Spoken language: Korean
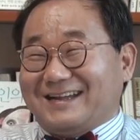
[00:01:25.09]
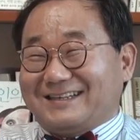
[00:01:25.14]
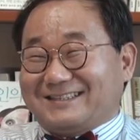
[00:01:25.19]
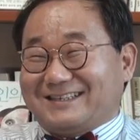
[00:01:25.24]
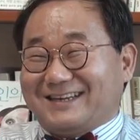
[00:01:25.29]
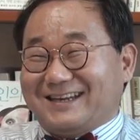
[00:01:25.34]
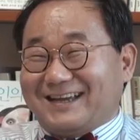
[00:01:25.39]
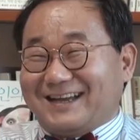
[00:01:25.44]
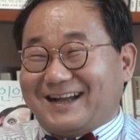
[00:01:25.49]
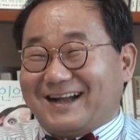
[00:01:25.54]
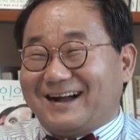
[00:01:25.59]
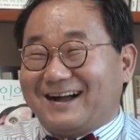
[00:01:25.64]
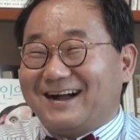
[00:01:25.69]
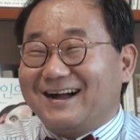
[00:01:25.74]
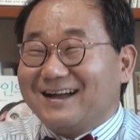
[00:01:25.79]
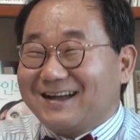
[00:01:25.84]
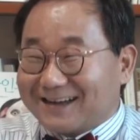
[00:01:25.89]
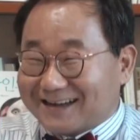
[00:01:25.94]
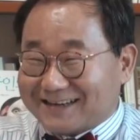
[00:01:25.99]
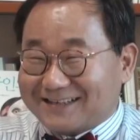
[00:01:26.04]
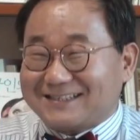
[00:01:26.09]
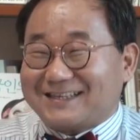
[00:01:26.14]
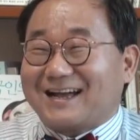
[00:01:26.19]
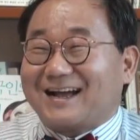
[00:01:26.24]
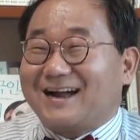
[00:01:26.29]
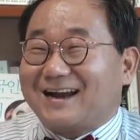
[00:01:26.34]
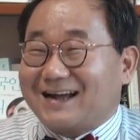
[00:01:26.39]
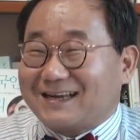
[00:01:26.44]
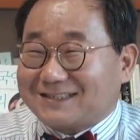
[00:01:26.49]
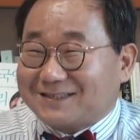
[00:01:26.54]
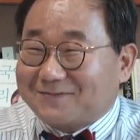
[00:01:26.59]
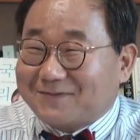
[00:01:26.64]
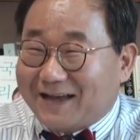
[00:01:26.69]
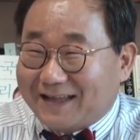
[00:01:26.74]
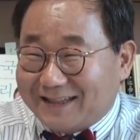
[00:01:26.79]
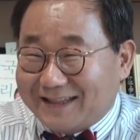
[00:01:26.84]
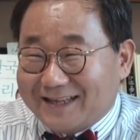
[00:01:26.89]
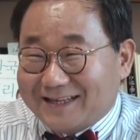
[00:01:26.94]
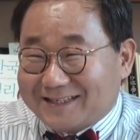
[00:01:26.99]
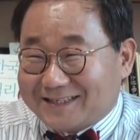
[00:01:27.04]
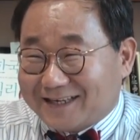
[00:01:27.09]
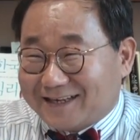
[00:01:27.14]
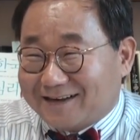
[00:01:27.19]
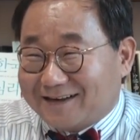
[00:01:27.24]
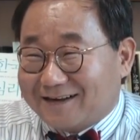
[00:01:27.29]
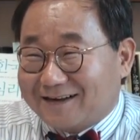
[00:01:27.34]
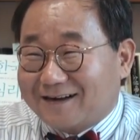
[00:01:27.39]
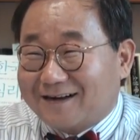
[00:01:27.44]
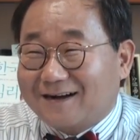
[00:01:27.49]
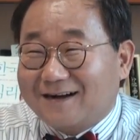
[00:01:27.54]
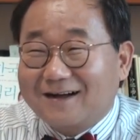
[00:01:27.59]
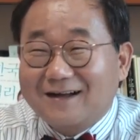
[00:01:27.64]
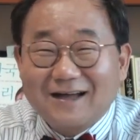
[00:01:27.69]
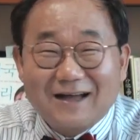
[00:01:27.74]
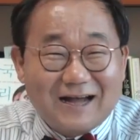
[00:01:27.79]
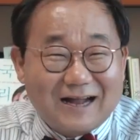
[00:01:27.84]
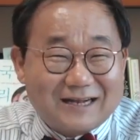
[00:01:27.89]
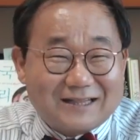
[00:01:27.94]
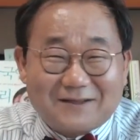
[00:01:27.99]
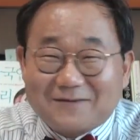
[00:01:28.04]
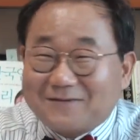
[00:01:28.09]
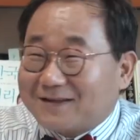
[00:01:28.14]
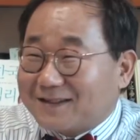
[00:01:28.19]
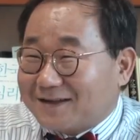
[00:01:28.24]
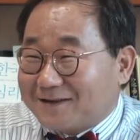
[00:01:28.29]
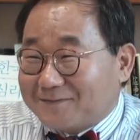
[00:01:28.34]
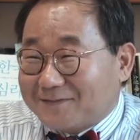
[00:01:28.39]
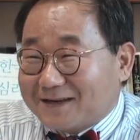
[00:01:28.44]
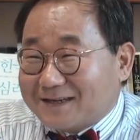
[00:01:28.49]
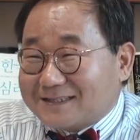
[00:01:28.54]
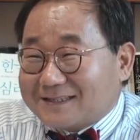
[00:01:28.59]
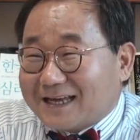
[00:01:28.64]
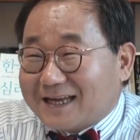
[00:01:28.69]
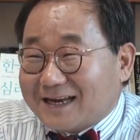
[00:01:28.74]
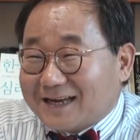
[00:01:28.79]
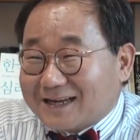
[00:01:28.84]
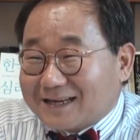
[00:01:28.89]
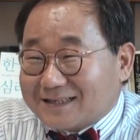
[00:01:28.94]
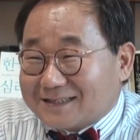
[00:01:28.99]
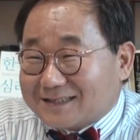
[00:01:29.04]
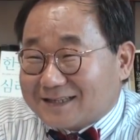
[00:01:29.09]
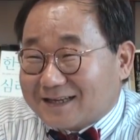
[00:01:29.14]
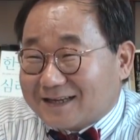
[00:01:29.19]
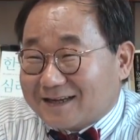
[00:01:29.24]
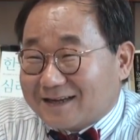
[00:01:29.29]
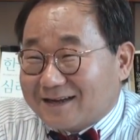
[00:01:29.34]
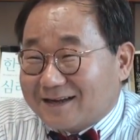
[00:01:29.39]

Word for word: 하시니까 그런 생각을 하시면 안 되죠. 네. 할 때마다 얼마나 짠하겠어요.